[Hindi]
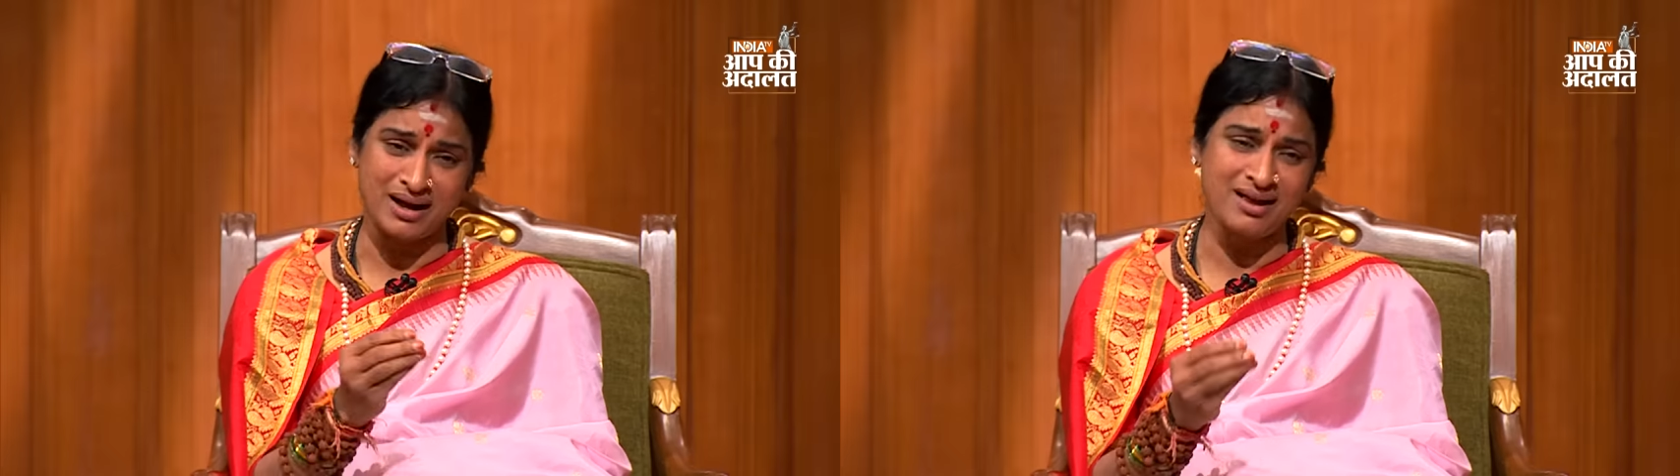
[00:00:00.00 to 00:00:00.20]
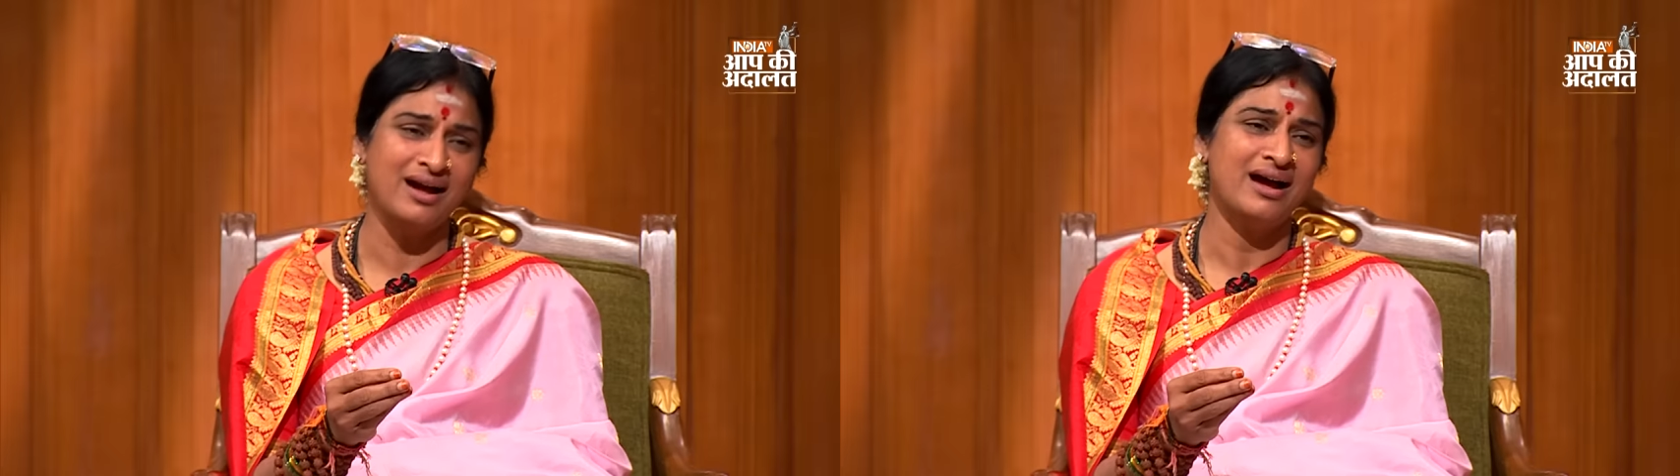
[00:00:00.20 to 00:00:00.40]

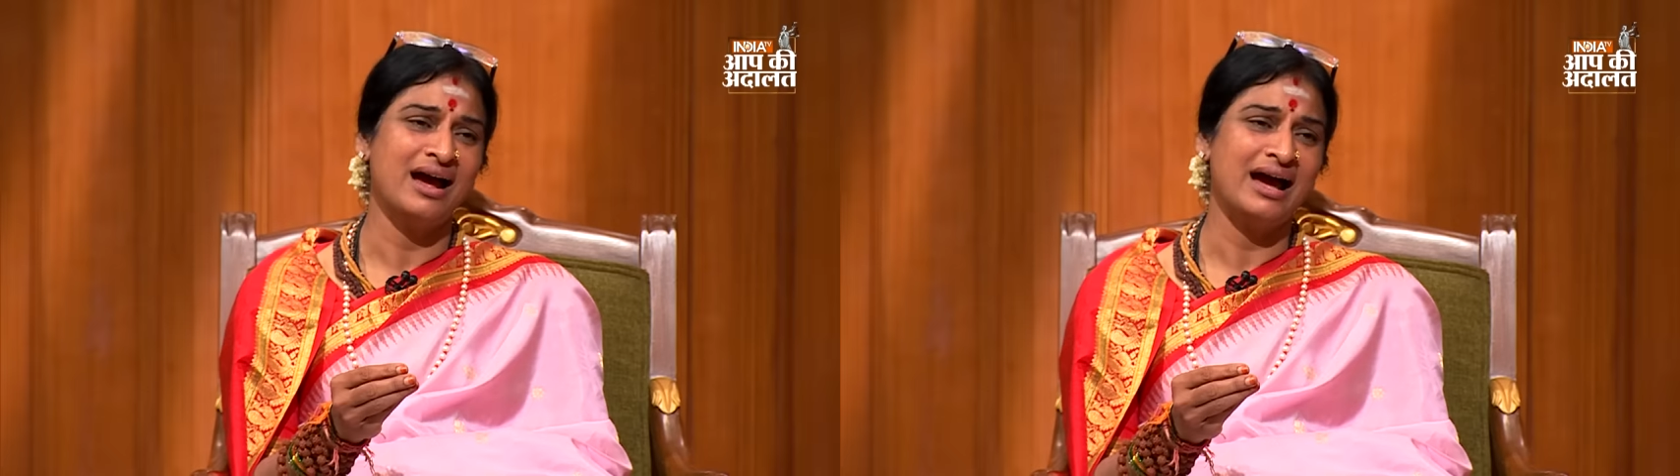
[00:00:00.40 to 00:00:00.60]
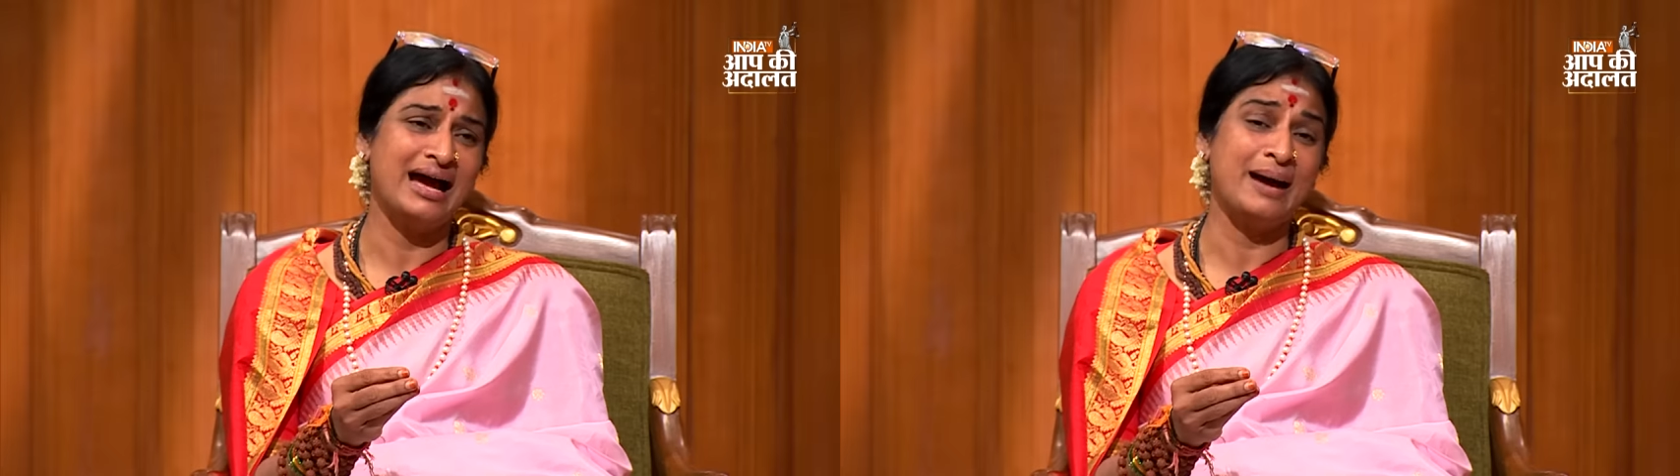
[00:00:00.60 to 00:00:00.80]
माँ
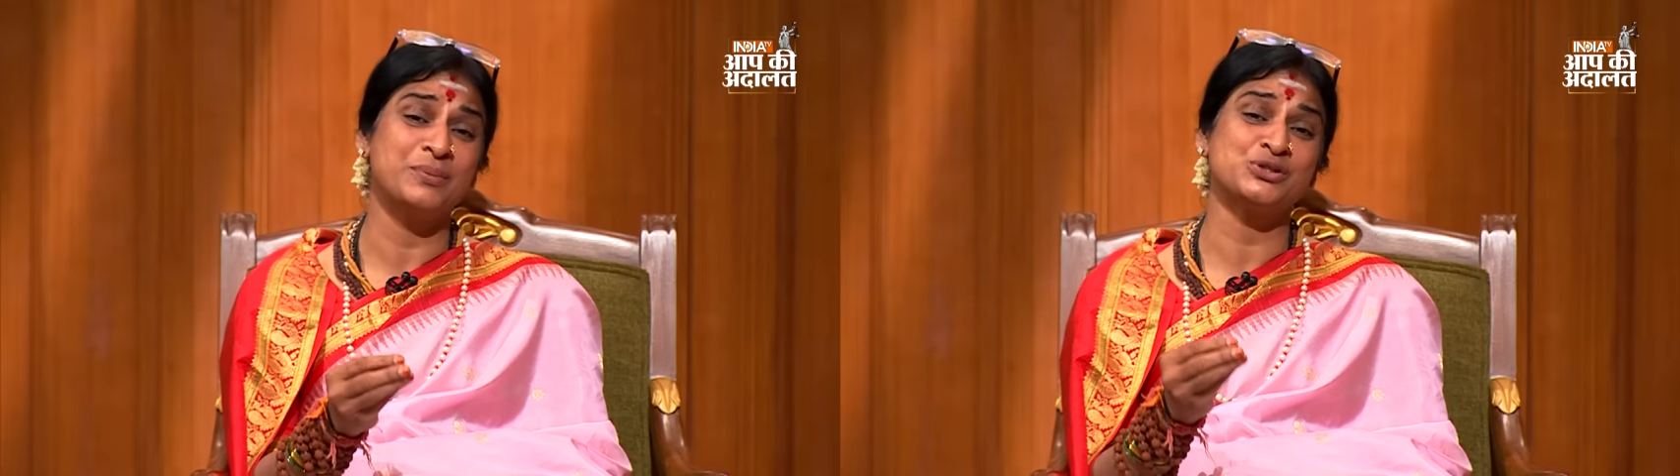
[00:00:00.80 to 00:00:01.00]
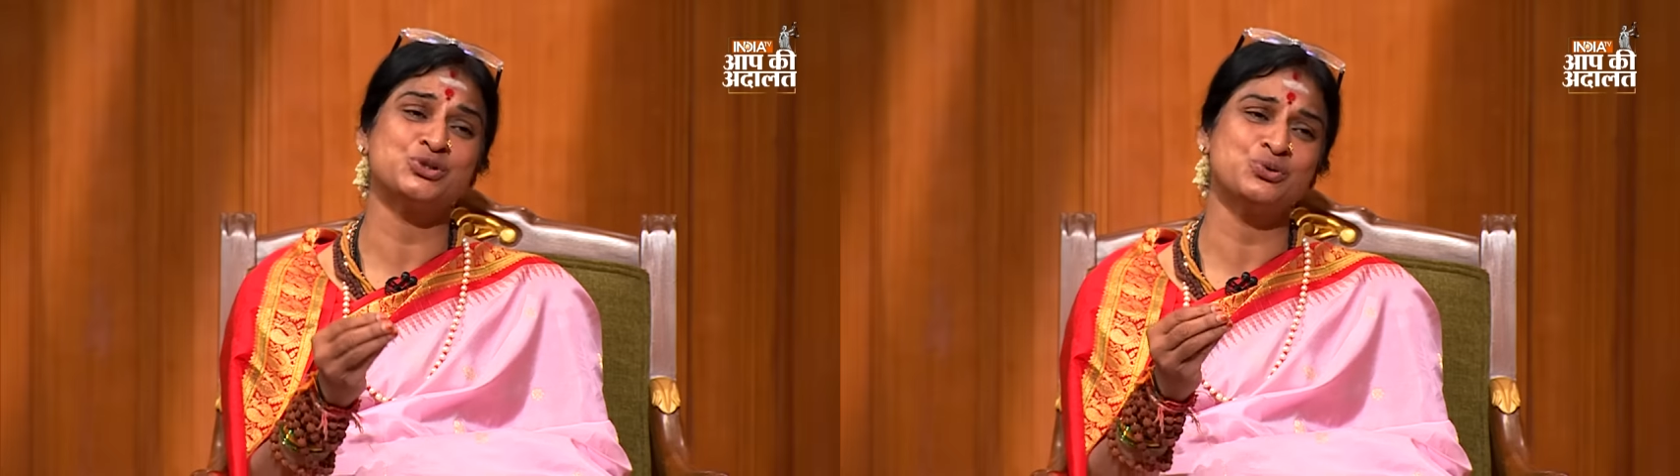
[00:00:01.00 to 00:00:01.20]
आप
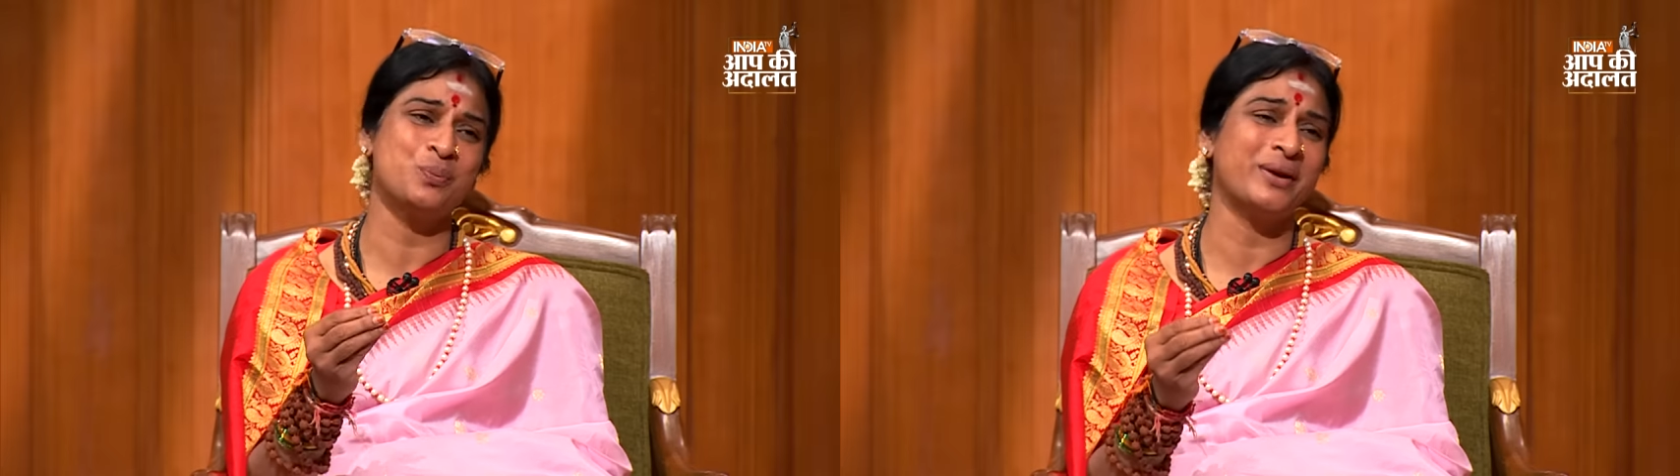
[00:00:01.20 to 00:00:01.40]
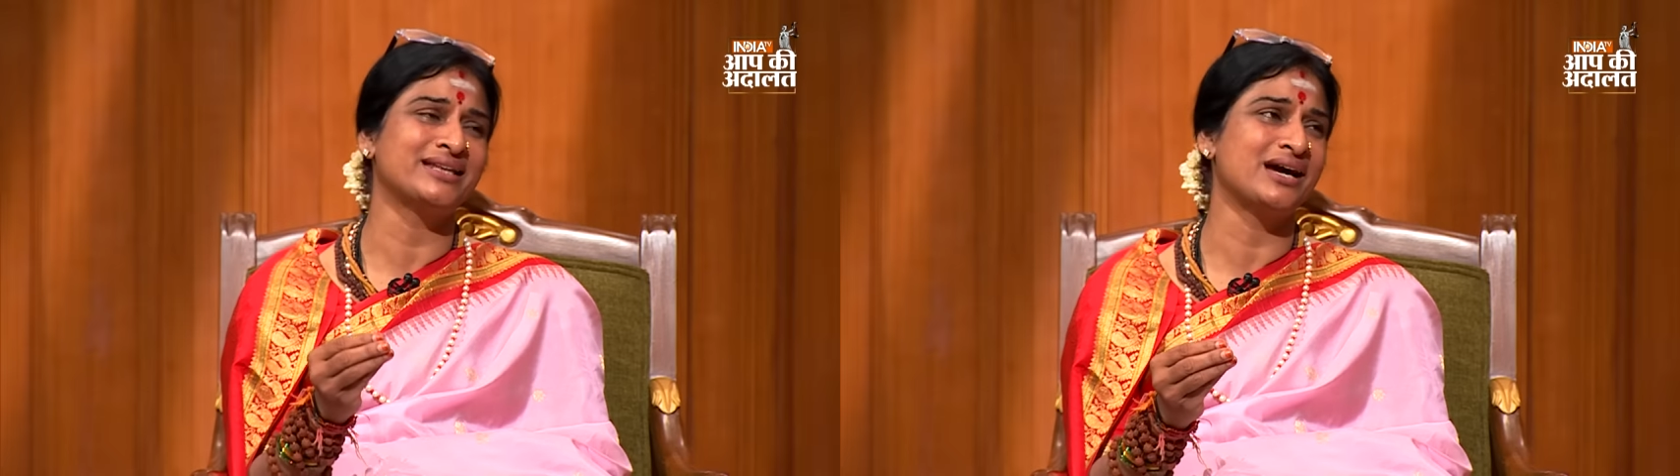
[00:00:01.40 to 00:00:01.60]
बच्चों को
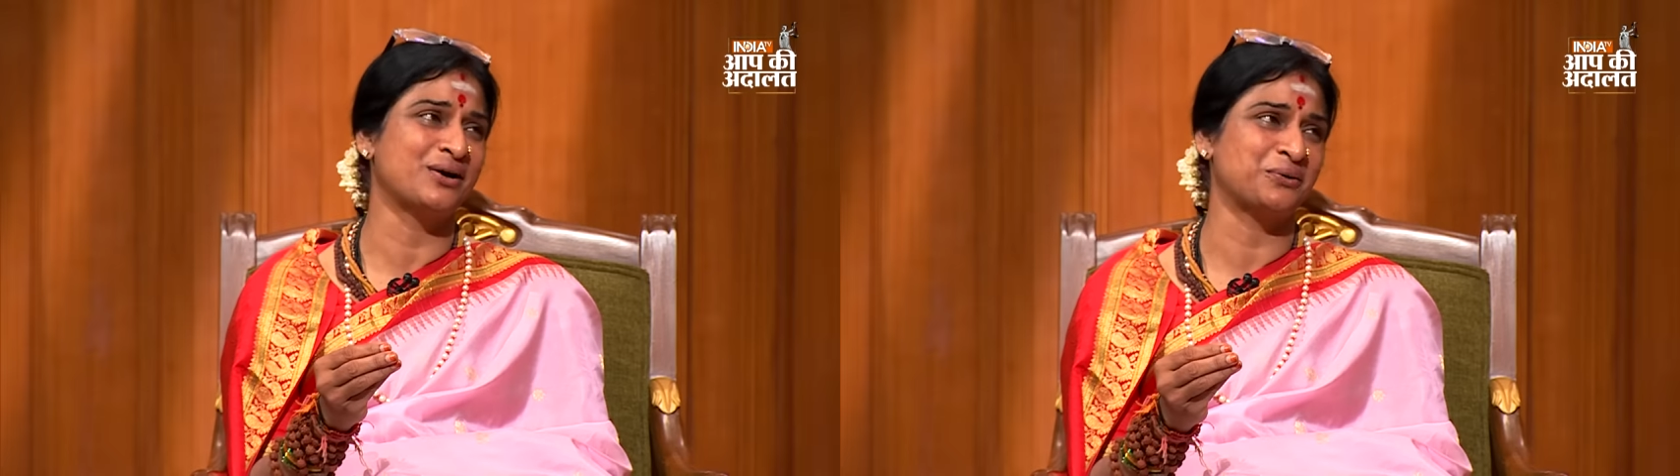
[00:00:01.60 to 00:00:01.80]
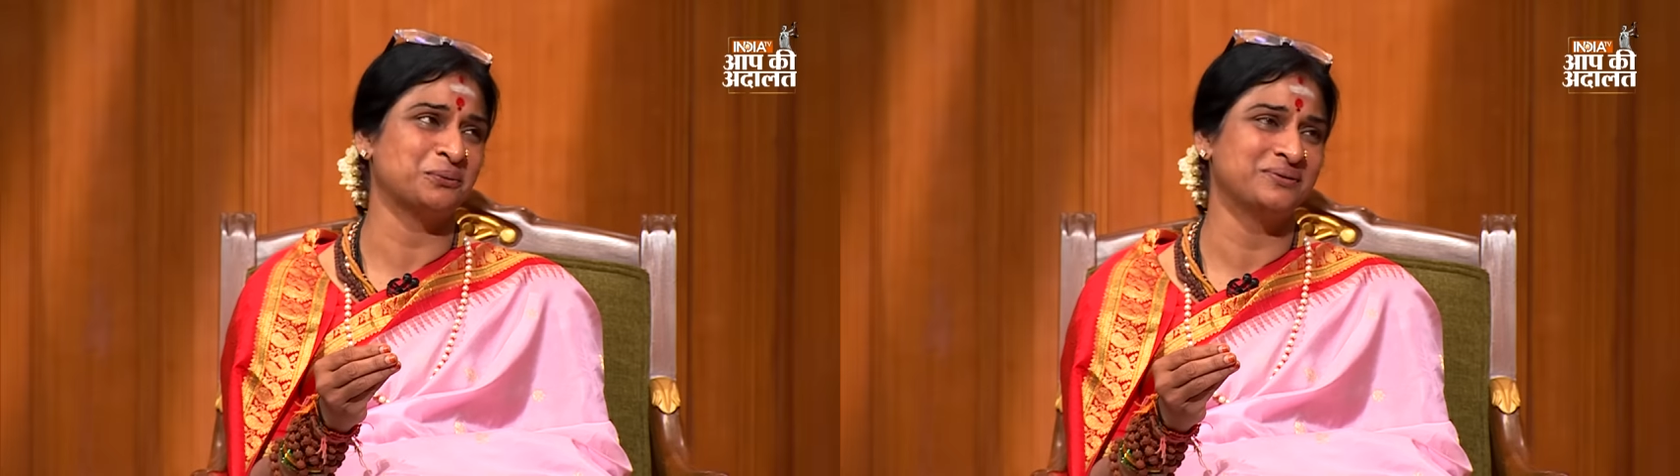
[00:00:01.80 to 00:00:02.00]
पैदा
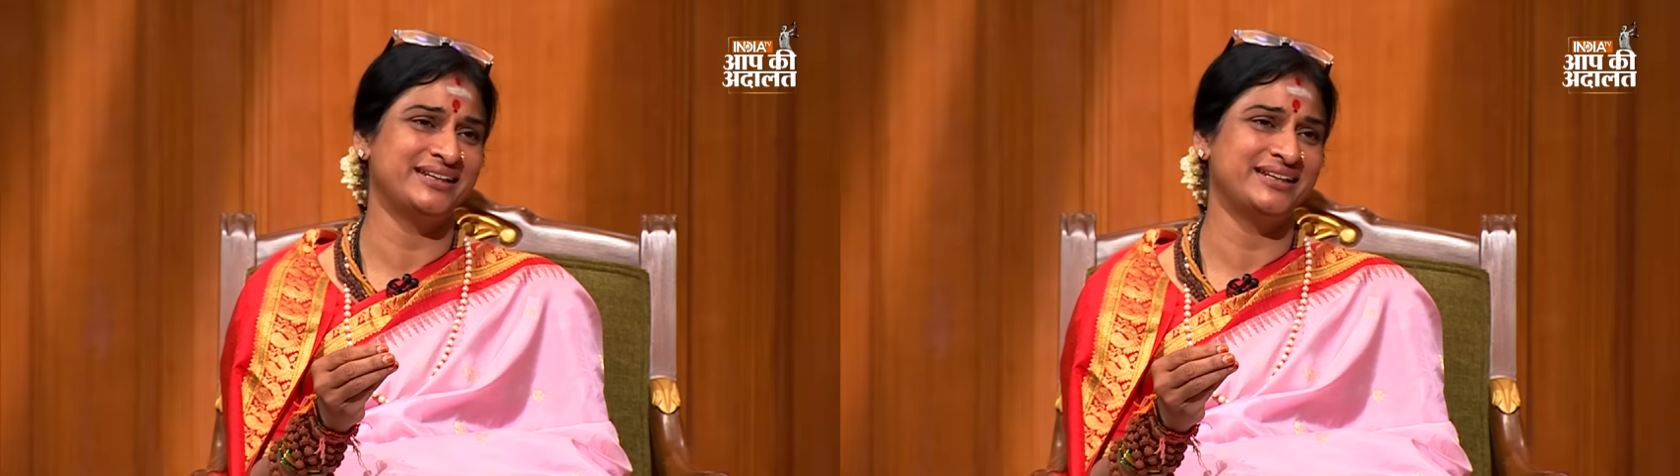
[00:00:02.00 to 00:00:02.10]
करो